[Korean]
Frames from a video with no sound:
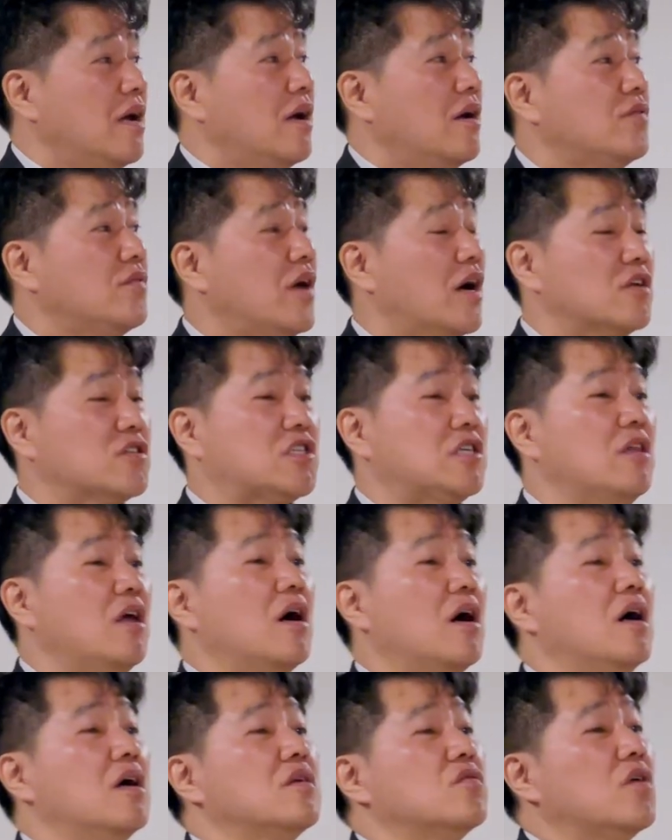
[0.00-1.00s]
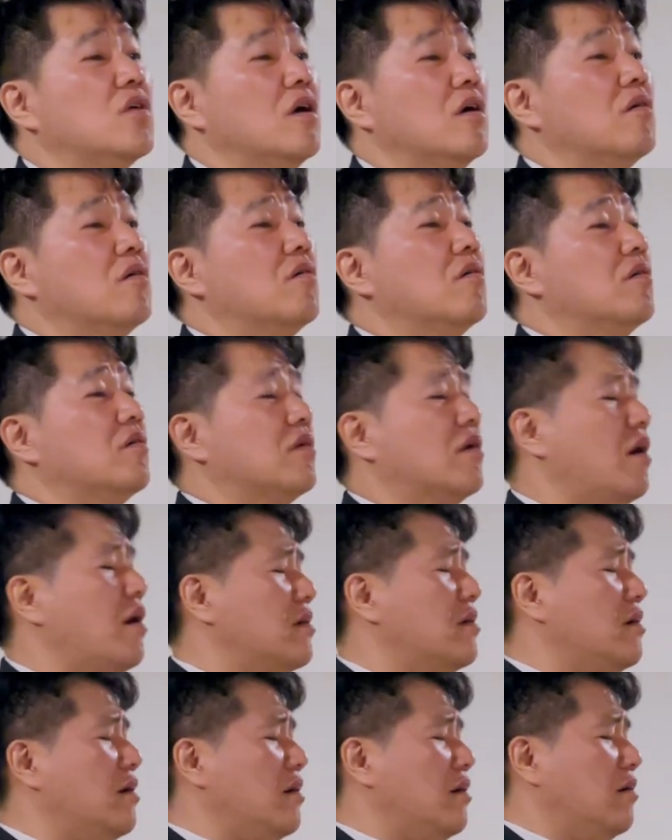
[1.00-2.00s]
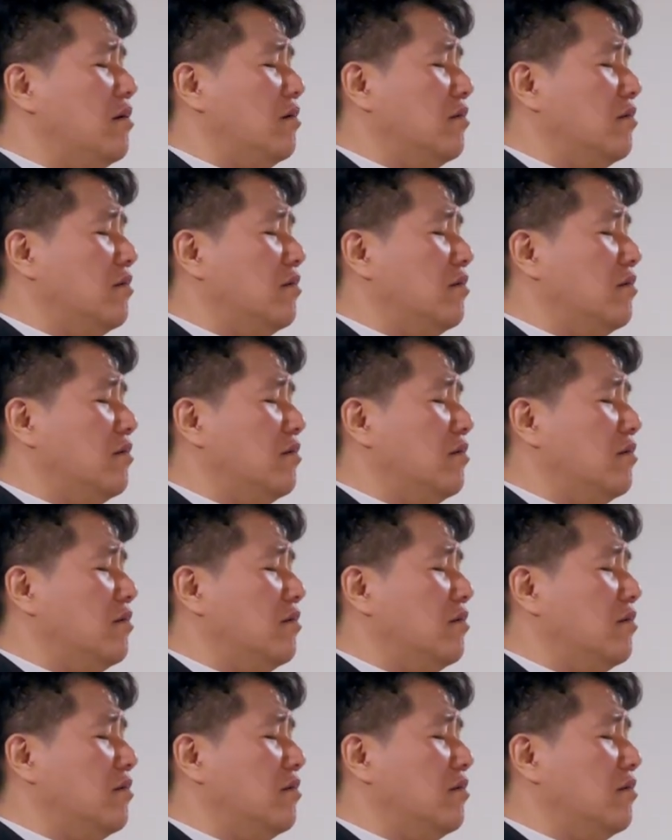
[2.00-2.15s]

내가 지나가는데 야야